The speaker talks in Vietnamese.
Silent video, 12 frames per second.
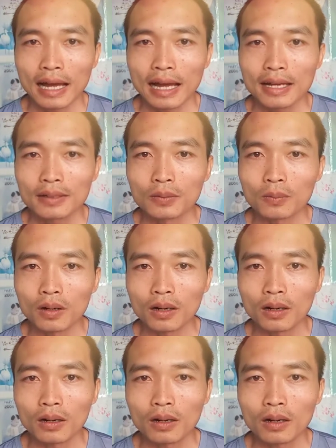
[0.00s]
Ai cũng
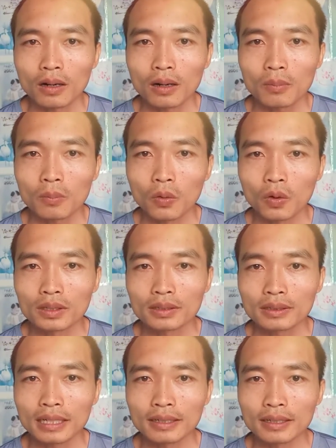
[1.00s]
có
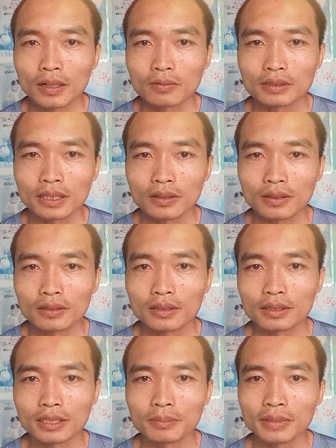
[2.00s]
muốn thành công trên con
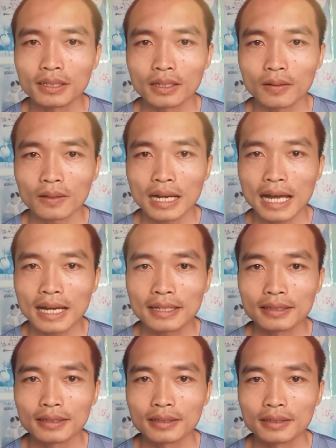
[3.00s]
đường kiếm tiền
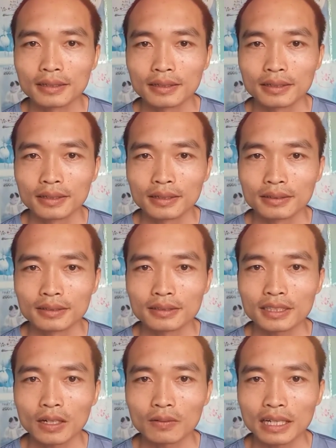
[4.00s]
online.
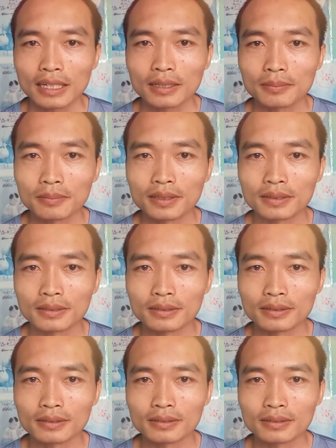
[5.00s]
Nhưng sau này
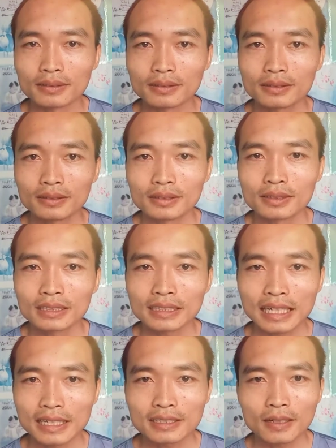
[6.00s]
mình, nhưng
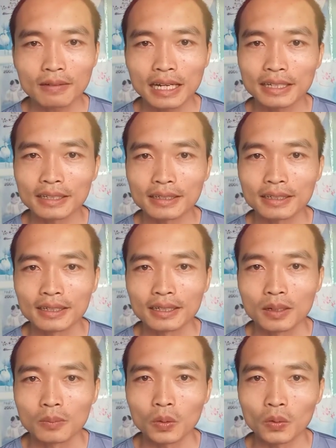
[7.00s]
chắc chắn sau này
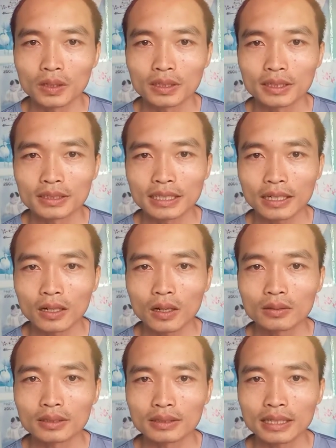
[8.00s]
mỗi người sẽ
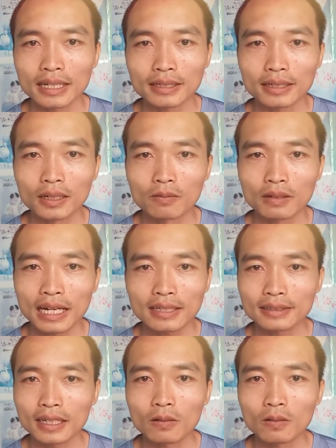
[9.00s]
có những thành công khác
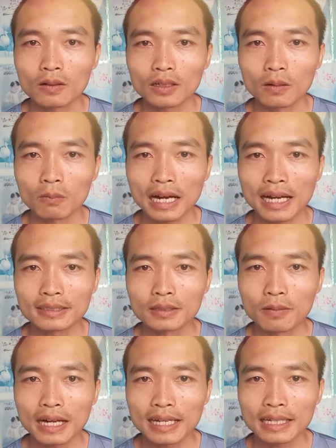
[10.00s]
nhau, không ai
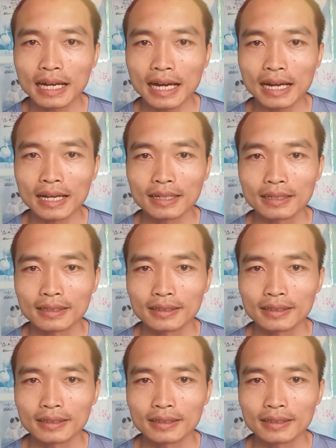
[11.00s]
giống ai cả.